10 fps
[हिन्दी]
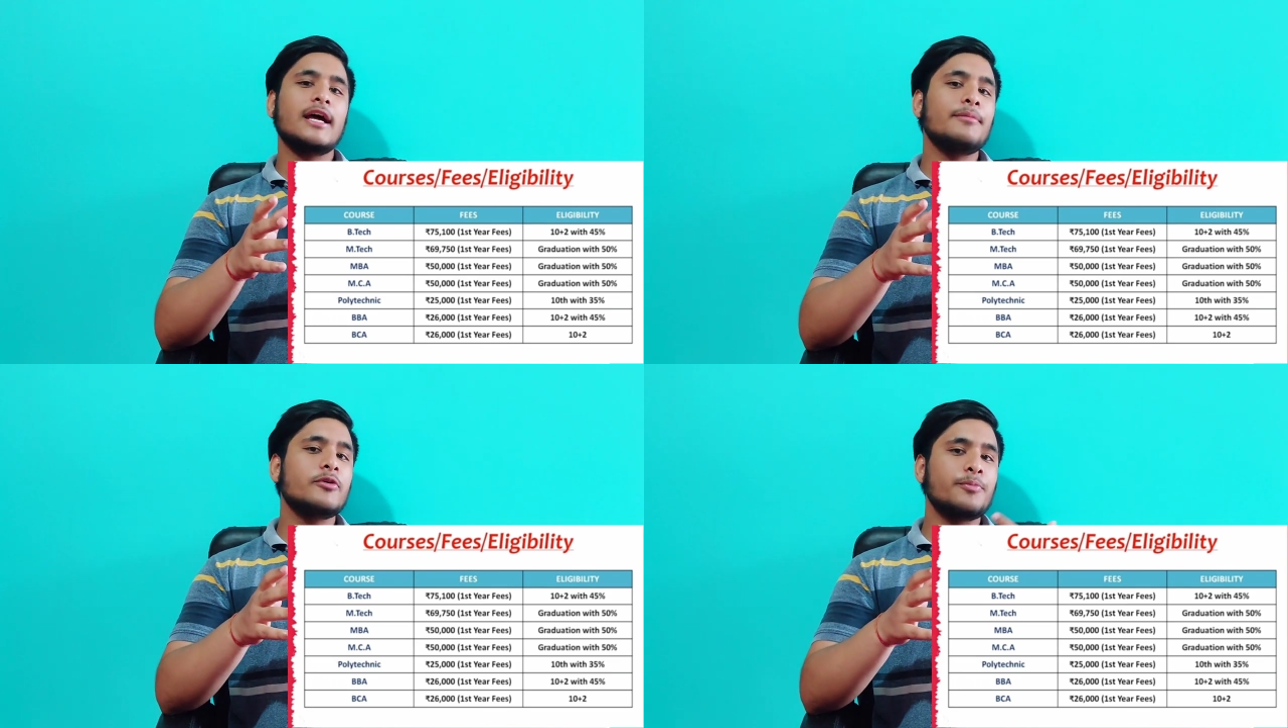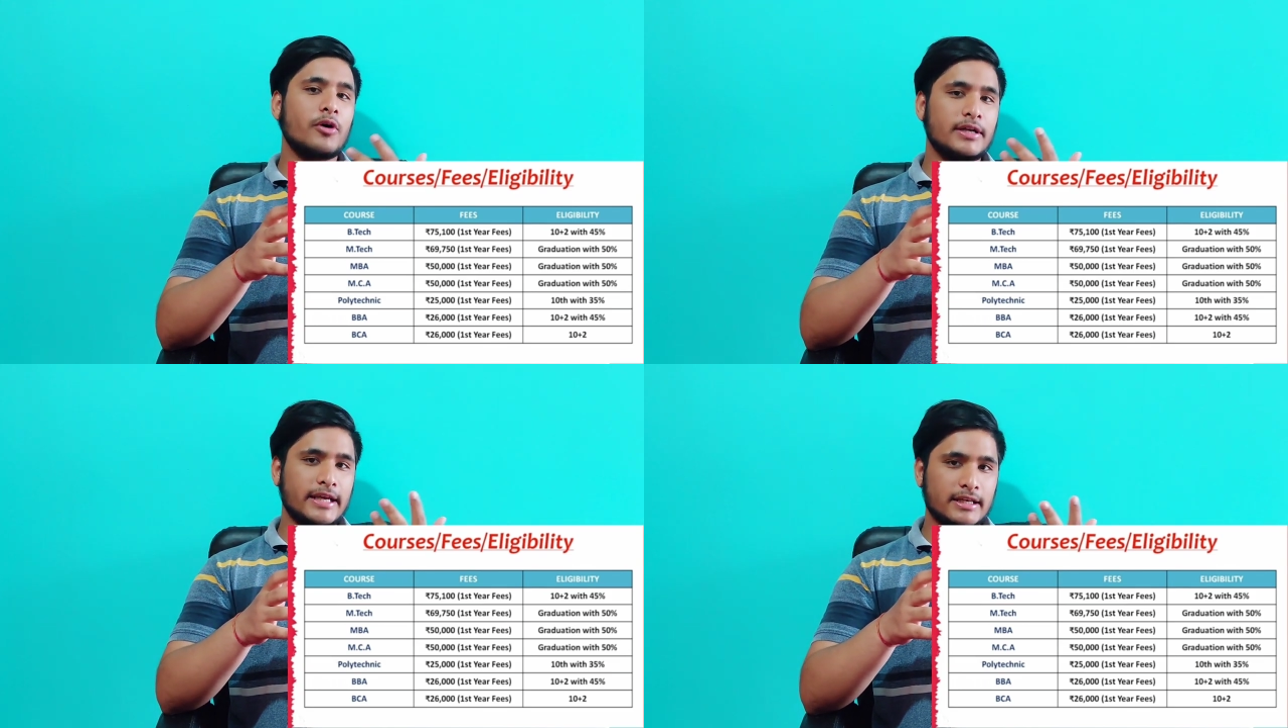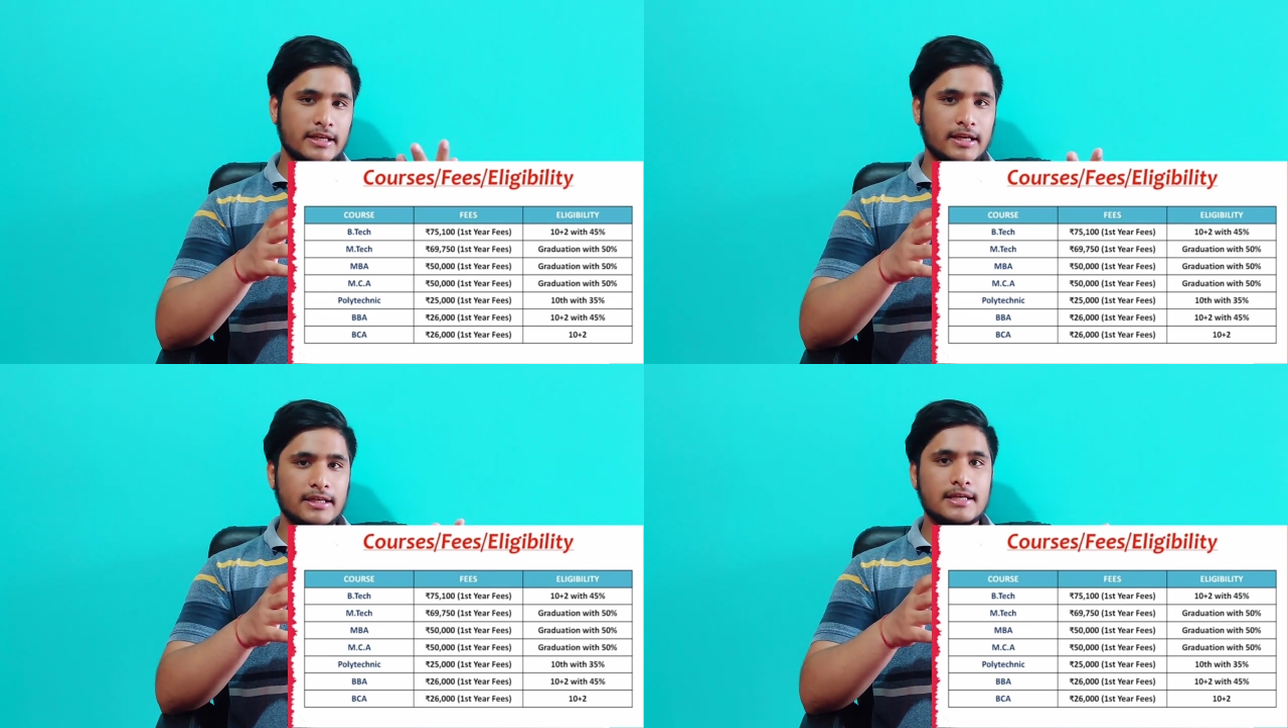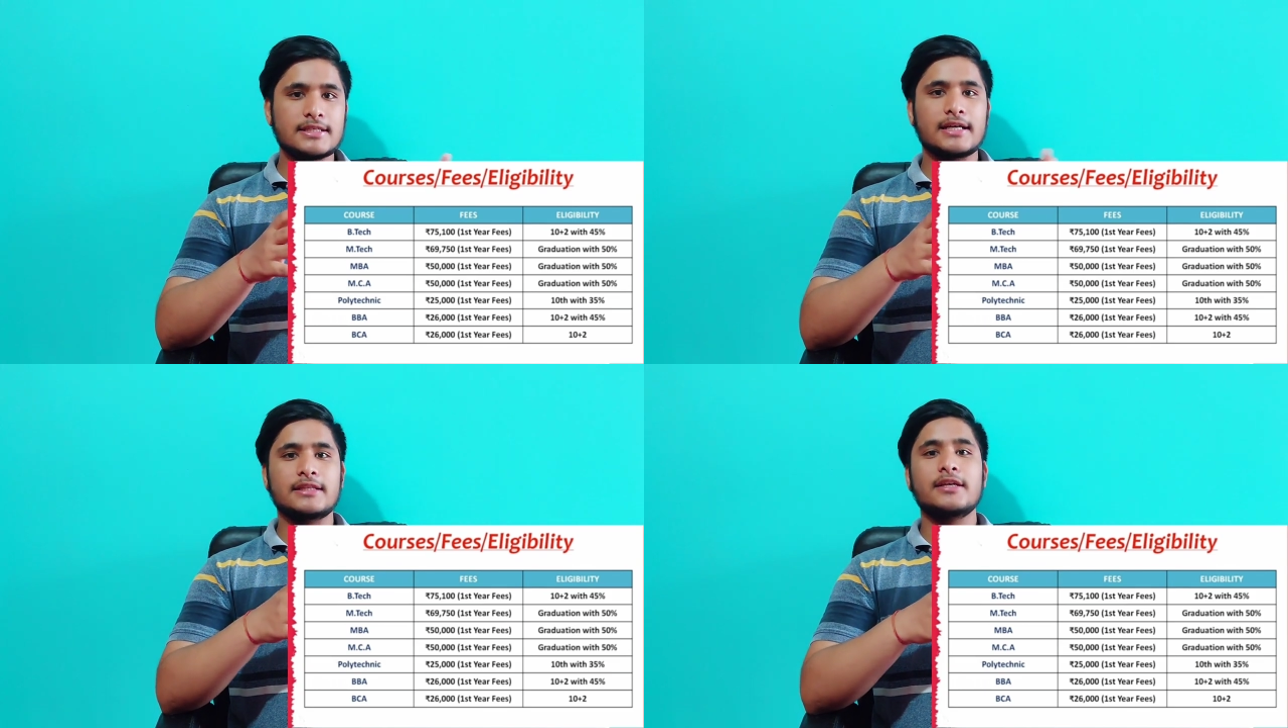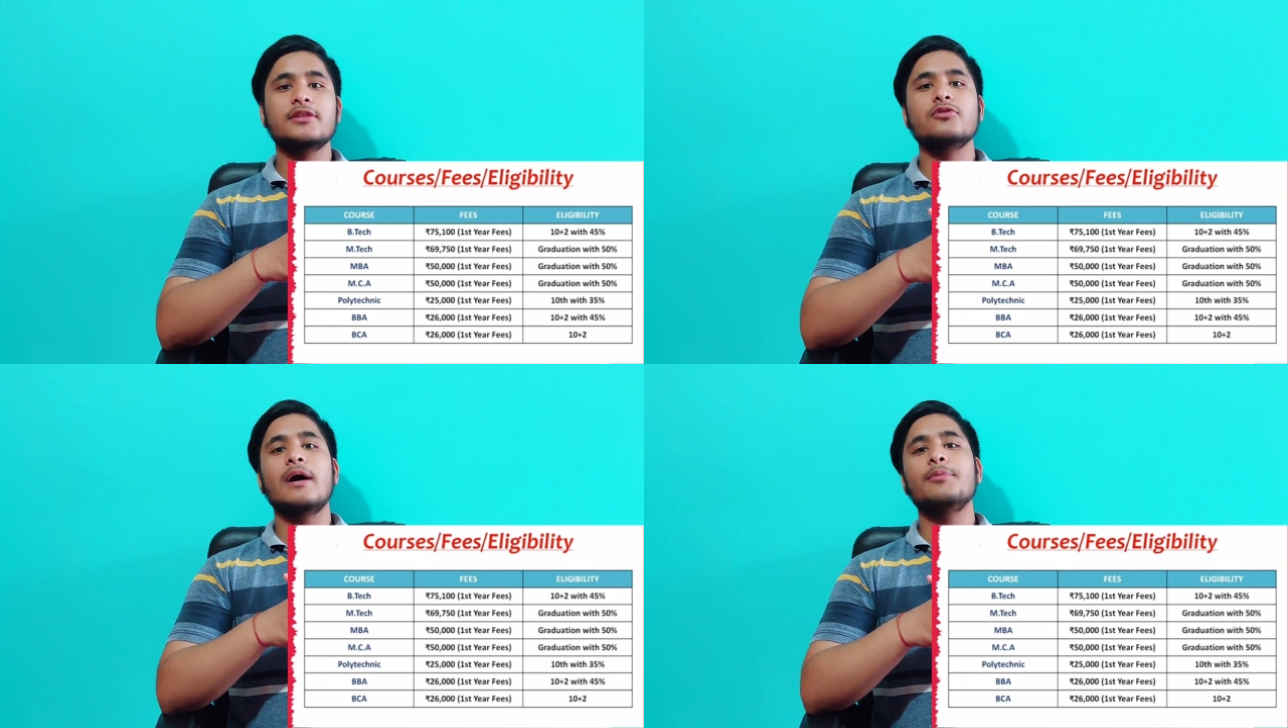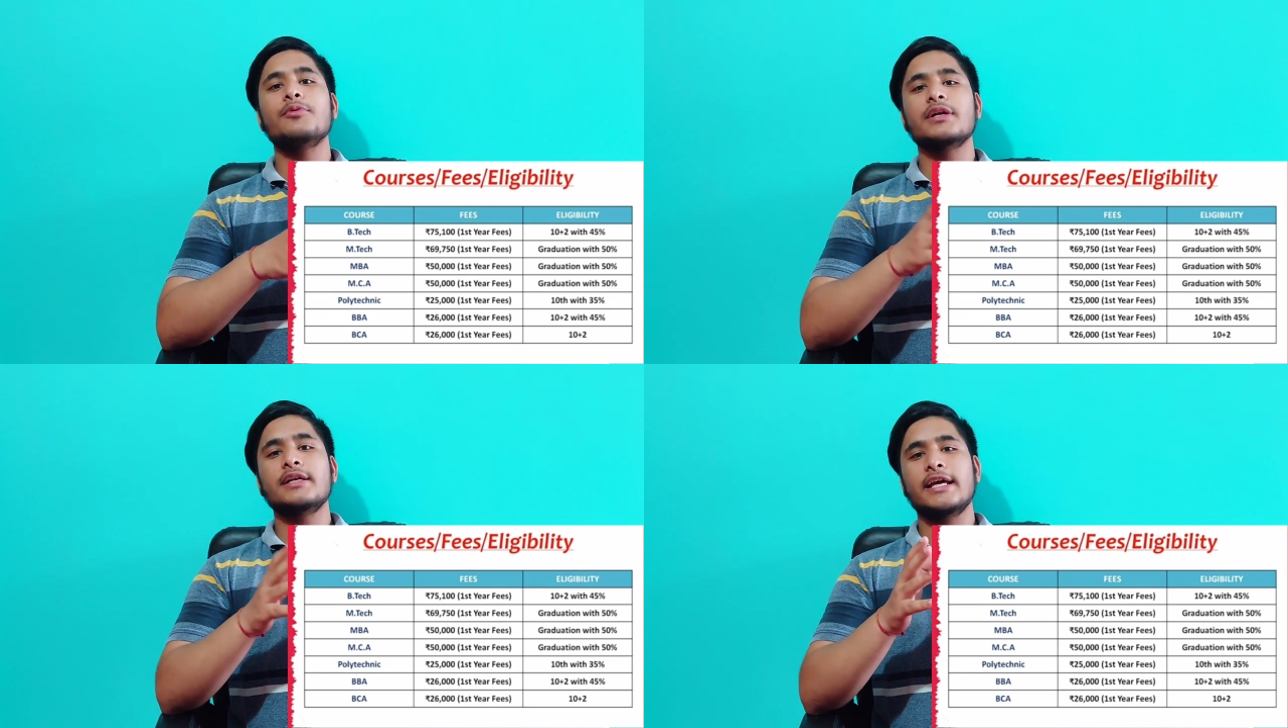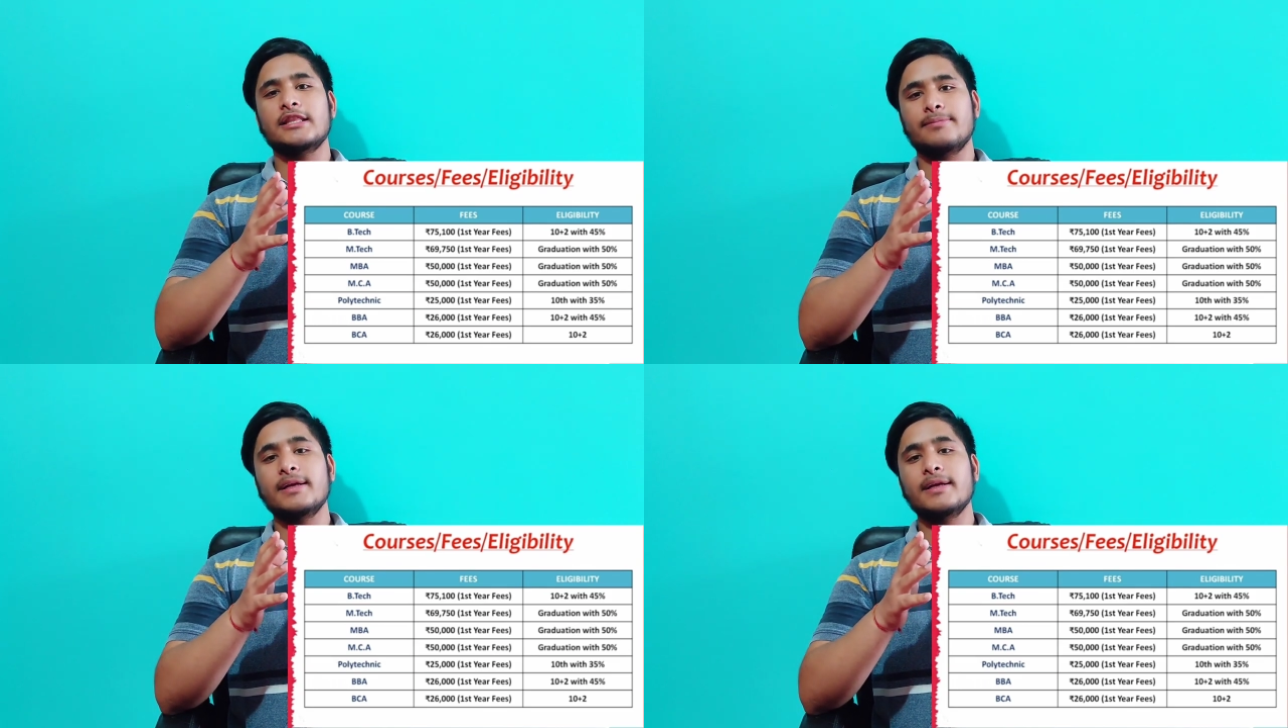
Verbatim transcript: आप लोग पॉलिटेक्निक करना चाहते हैं तो आप लोगों की टेंथ